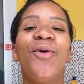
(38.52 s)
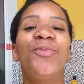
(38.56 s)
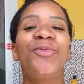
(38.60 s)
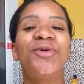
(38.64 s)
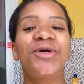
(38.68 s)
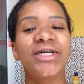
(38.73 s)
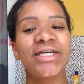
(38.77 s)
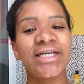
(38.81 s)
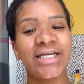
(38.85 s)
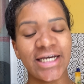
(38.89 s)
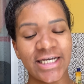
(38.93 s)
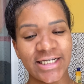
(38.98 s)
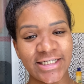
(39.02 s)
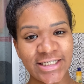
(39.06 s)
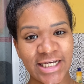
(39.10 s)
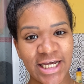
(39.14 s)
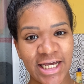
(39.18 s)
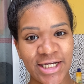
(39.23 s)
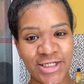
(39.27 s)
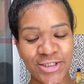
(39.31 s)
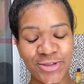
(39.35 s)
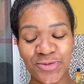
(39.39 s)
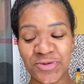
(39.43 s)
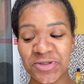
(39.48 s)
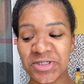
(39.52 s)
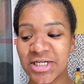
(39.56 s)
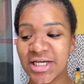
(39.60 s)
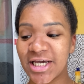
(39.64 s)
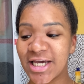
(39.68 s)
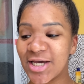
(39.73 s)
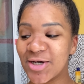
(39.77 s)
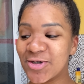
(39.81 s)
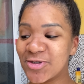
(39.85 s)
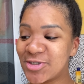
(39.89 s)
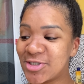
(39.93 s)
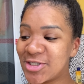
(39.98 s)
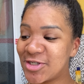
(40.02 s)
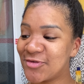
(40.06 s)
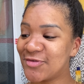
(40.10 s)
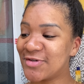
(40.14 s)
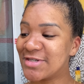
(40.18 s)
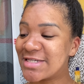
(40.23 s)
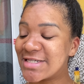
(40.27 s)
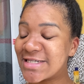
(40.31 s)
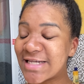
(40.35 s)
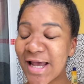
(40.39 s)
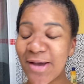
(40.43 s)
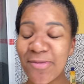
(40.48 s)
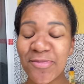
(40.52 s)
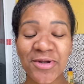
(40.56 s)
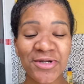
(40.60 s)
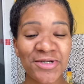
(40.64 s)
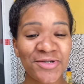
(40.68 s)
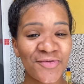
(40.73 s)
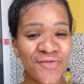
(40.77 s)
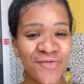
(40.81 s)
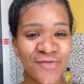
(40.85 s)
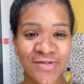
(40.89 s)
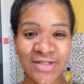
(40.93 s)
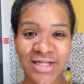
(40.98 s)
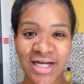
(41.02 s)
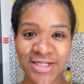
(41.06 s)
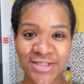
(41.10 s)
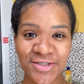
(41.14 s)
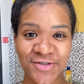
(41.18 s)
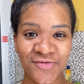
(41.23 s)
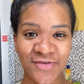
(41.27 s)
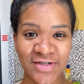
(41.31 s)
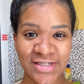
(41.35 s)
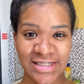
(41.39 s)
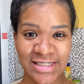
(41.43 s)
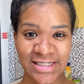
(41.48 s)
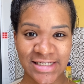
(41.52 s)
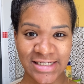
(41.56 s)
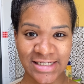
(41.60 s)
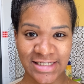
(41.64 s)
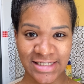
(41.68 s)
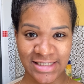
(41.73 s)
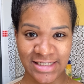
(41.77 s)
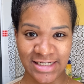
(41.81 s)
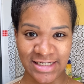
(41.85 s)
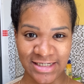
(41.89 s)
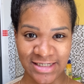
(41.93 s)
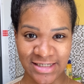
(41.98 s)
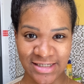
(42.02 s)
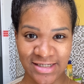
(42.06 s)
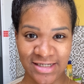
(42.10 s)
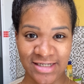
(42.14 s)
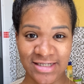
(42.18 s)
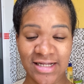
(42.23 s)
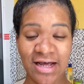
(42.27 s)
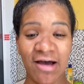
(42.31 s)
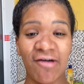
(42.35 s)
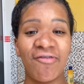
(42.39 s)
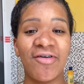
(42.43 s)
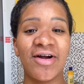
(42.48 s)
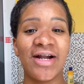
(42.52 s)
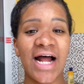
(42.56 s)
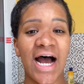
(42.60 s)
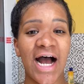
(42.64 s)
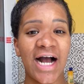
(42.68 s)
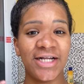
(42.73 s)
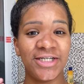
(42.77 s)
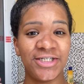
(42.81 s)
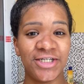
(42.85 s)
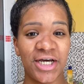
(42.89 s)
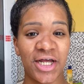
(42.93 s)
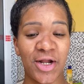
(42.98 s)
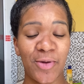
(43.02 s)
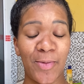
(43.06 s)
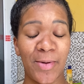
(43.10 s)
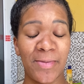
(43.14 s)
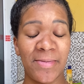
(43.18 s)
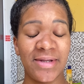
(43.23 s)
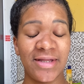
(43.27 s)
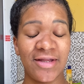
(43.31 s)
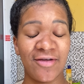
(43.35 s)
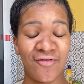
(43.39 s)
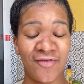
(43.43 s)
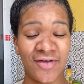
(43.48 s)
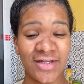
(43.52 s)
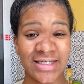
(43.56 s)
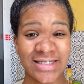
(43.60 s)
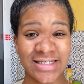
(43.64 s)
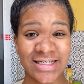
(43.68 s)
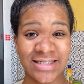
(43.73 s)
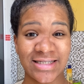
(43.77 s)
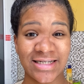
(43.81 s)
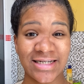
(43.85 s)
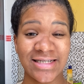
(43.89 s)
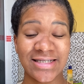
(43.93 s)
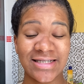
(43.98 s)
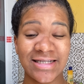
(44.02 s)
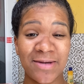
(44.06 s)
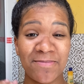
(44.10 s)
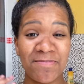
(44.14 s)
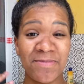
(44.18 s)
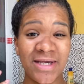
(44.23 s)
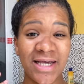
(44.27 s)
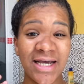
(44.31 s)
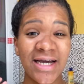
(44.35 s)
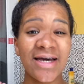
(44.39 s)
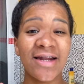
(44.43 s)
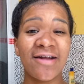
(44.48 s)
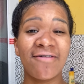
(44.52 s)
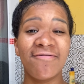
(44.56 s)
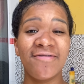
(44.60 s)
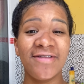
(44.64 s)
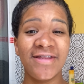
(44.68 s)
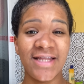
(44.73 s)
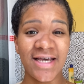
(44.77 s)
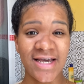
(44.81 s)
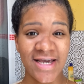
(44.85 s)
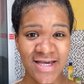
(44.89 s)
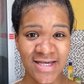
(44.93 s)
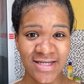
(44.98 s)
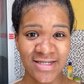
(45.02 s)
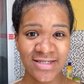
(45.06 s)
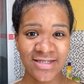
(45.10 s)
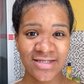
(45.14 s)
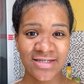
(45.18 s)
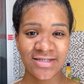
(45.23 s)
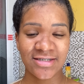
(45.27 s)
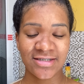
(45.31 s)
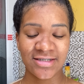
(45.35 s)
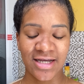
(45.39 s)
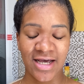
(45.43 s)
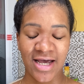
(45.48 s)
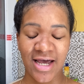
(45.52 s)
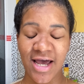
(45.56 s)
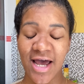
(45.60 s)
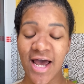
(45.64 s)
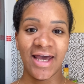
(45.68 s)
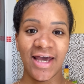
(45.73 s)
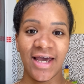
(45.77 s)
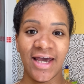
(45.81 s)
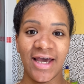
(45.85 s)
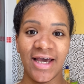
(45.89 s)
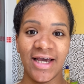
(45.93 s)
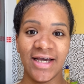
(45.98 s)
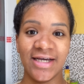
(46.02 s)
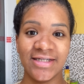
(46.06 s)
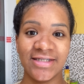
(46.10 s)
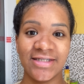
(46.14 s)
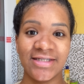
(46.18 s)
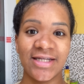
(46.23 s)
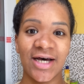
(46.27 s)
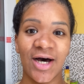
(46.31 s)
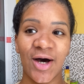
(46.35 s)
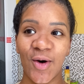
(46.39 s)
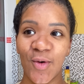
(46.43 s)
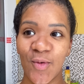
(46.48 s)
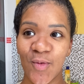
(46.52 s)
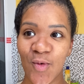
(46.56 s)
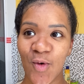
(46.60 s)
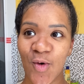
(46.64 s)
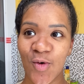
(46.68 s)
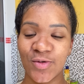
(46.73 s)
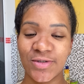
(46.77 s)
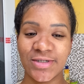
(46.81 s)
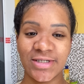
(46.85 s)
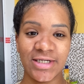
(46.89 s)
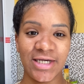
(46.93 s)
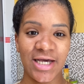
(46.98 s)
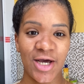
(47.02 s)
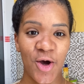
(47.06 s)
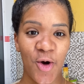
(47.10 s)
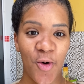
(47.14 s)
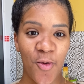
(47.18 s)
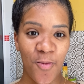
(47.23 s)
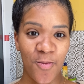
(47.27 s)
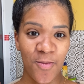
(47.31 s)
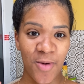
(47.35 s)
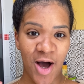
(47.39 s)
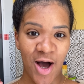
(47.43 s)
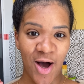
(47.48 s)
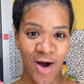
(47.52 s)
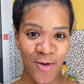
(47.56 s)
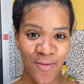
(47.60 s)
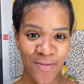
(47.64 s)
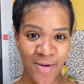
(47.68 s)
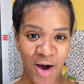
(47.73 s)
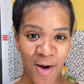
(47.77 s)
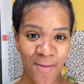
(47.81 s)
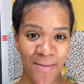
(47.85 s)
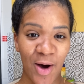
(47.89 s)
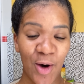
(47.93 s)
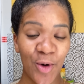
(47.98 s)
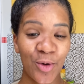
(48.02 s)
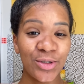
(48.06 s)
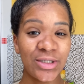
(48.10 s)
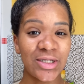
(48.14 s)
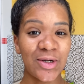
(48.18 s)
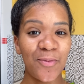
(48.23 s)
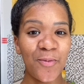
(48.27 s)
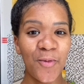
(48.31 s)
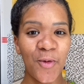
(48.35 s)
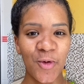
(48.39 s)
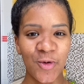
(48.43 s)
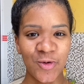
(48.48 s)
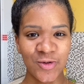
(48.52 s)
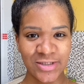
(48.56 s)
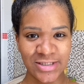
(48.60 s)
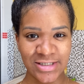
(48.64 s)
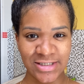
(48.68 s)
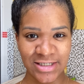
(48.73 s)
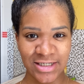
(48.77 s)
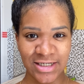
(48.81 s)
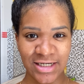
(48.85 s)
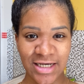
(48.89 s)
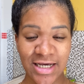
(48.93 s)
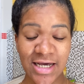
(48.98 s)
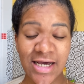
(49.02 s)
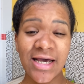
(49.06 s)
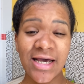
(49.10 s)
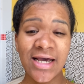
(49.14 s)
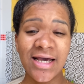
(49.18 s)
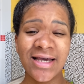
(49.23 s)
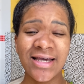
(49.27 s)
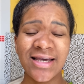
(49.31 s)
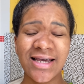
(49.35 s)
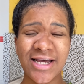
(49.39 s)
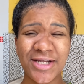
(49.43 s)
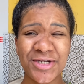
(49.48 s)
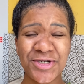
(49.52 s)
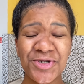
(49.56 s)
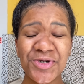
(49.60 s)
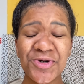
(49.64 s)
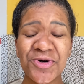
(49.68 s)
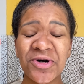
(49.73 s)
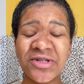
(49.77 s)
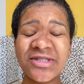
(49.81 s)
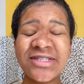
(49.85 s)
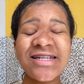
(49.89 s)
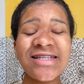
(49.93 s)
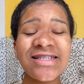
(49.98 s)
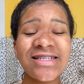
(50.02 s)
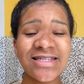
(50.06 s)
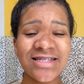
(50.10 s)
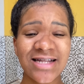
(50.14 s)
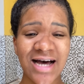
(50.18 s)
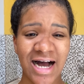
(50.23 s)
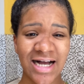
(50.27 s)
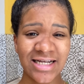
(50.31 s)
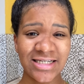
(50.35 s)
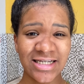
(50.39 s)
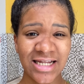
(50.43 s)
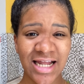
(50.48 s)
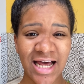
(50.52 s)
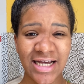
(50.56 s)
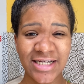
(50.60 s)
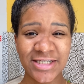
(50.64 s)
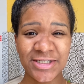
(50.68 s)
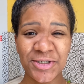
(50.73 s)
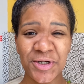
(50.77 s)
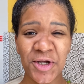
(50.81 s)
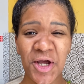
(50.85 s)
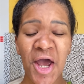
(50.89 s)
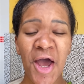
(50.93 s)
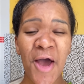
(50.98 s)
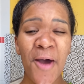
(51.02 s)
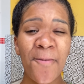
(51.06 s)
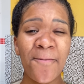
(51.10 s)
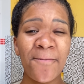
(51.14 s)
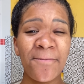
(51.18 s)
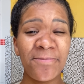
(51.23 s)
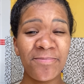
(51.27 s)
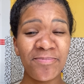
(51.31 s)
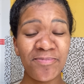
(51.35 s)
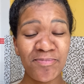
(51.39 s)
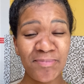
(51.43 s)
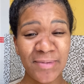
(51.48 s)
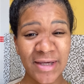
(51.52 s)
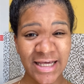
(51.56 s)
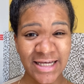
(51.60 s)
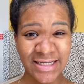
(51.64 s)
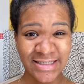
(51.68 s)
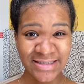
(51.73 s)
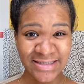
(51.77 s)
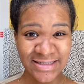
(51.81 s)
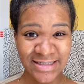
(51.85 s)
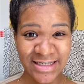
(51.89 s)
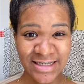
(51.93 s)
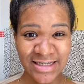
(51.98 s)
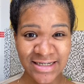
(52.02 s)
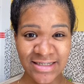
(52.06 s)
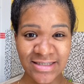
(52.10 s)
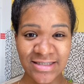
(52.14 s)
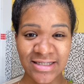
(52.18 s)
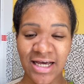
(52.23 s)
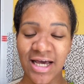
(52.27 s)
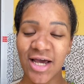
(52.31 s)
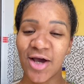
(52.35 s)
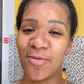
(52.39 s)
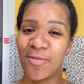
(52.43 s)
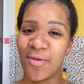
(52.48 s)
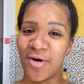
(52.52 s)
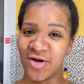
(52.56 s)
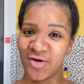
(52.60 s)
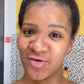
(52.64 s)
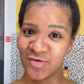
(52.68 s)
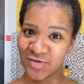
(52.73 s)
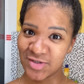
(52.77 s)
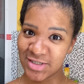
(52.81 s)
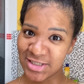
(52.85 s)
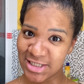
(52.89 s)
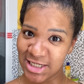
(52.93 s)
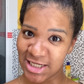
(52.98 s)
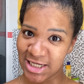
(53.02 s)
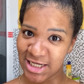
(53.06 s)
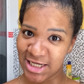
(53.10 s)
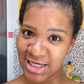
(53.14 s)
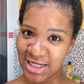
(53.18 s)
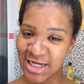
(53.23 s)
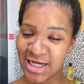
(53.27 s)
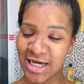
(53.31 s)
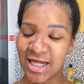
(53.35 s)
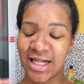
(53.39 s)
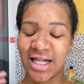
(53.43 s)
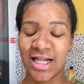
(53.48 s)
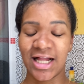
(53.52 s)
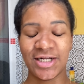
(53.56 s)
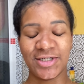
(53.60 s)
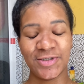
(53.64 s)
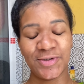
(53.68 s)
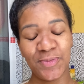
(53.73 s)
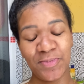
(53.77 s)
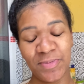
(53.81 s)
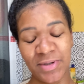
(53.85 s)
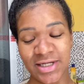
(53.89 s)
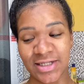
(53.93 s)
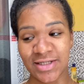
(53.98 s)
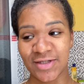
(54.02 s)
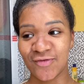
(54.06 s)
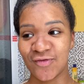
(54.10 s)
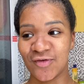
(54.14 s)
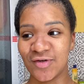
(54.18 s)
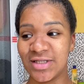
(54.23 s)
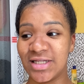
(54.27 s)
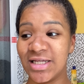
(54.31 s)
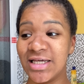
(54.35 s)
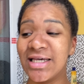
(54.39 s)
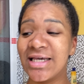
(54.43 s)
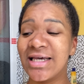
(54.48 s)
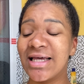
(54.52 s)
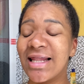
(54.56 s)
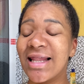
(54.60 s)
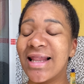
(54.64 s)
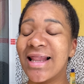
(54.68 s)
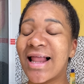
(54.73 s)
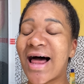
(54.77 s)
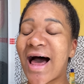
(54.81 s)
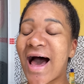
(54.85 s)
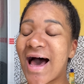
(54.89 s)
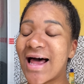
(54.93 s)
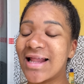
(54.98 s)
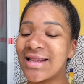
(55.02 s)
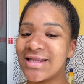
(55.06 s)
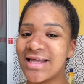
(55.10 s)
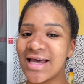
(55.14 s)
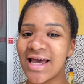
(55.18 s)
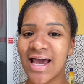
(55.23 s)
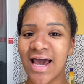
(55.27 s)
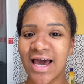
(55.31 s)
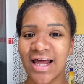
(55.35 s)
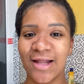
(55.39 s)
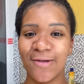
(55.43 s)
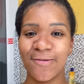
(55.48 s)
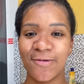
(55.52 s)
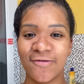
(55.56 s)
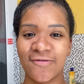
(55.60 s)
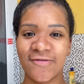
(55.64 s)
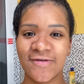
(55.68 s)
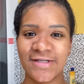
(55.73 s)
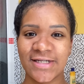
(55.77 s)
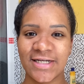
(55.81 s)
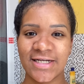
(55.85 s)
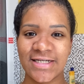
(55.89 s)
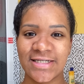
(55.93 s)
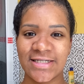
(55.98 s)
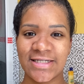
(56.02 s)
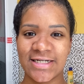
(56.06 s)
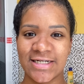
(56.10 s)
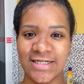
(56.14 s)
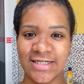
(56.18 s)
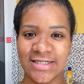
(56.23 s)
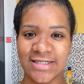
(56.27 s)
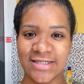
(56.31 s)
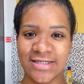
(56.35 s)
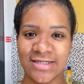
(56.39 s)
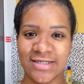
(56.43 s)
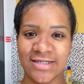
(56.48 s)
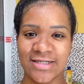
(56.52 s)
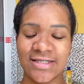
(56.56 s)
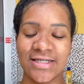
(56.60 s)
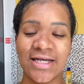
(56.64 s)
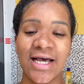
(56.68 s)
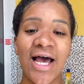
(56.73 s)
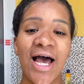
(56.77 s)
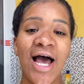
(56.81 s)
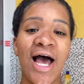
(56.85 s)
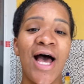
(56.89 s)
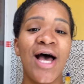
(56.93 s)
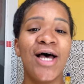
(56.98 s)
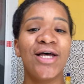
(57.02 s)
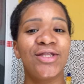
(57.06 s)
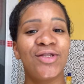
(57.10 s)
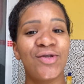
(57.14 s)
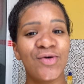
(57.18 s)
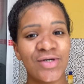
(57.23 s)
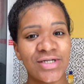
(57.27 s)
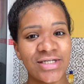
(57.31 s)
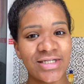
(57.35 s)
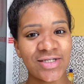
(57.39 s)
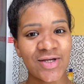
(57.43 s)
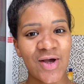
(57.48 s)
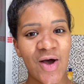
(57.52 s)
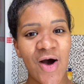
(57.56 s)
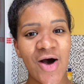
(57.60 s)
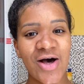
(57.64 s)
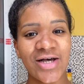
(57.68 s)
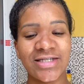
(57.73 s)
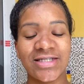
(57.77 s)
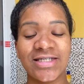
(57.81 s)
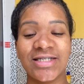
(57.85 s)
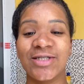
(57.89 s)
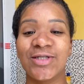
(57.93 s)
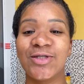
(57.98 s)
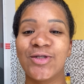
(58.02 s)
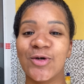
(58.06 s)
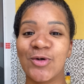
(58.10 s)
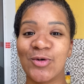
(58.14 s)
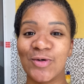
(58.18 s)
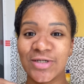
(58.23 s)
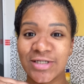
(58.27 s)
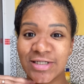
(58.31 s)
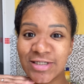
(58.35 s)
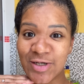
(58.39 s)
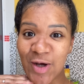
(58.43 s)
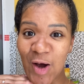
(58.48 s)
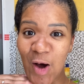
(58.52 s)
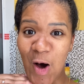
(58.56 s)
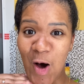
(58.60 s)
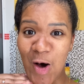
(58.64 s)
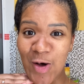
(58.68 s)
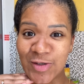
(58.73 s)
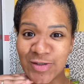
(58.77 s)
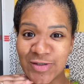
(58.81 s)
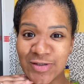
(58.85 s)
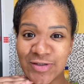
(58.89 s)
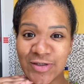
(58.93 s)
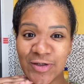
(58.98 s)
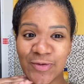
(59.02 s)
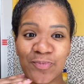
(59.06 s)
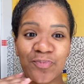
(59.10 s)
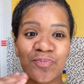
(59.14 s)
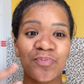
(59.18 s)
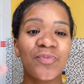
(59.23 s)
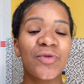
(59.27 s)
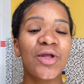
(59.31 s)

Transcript: Por quê, gente? Porque eu tive, sempre tive vontade de fazer essas tranças. Na verdade, era pra mim ter feito essa trança na minha gravidez, né? É, então, consegui arrum, arrumar uma outra moça que é de outra cidade lá de Pinda, né? Eu moro em Luzeira, ela lá de Pinda. Vou ter que ir lá até ela pra fazer as tranças. Tô ansiosa, tô ansiosa.